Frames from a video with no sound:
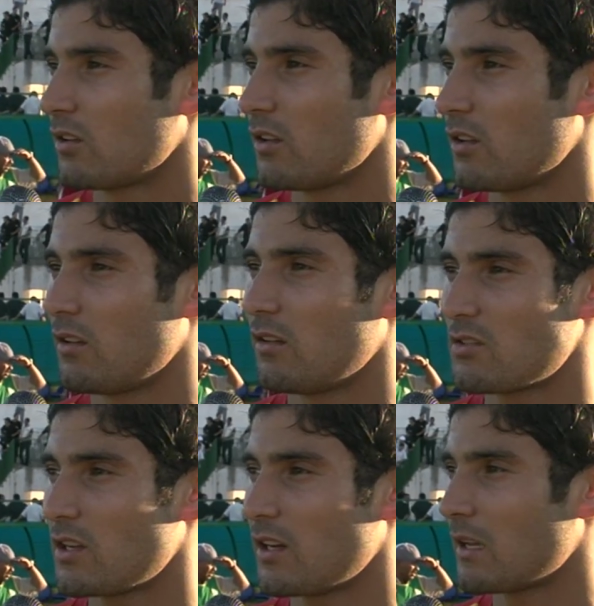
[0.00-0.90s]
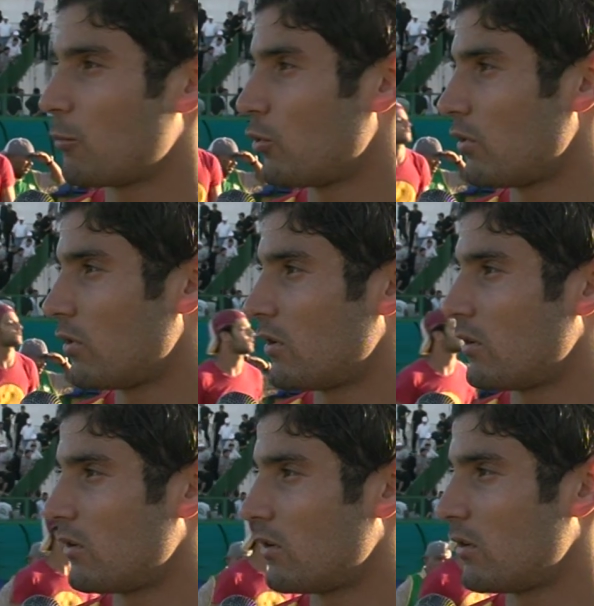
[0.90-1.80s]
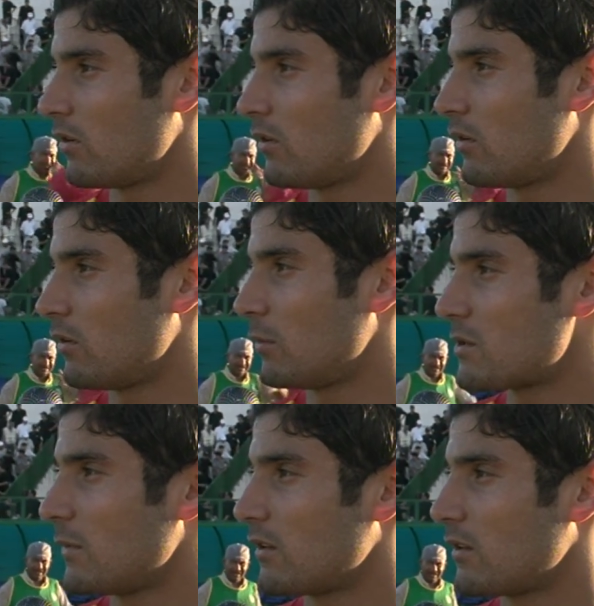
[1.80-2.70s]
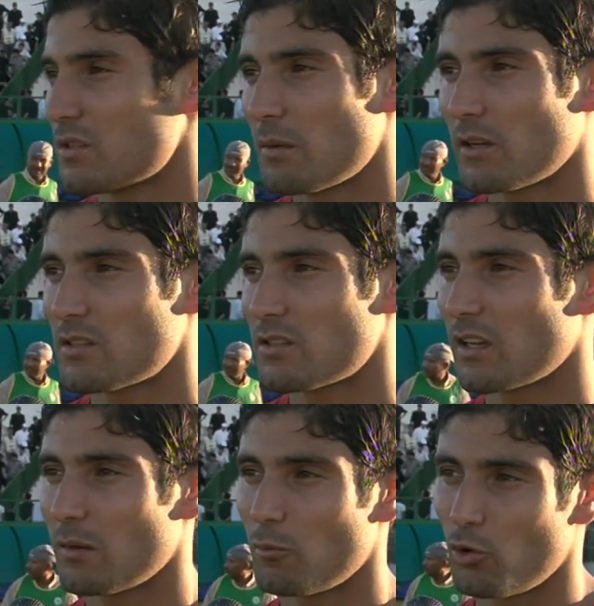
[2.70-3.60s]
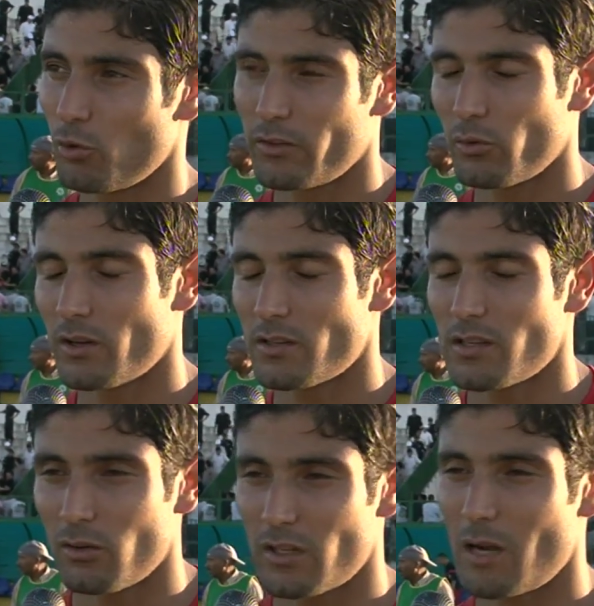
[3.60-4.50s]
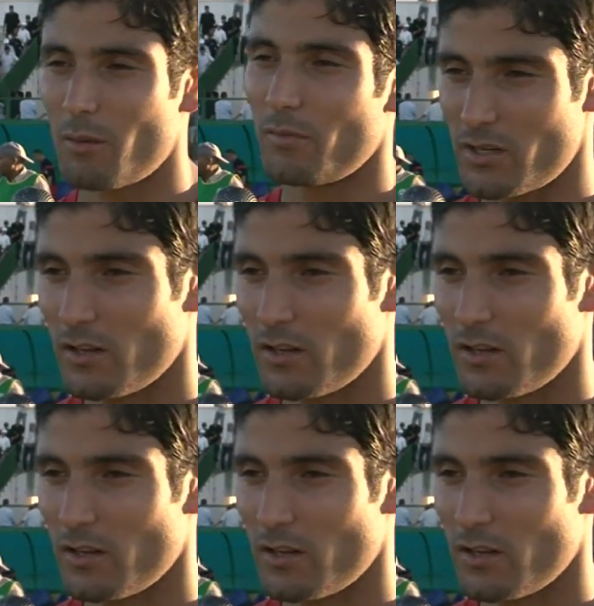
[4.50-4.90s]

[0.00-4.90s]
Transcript: دونك ان شاء الله نكملوا الماتش معناتها 11 ماتش ان شاء الله نكملوه بفيكتوار ان شاء الله كونتر حمل ان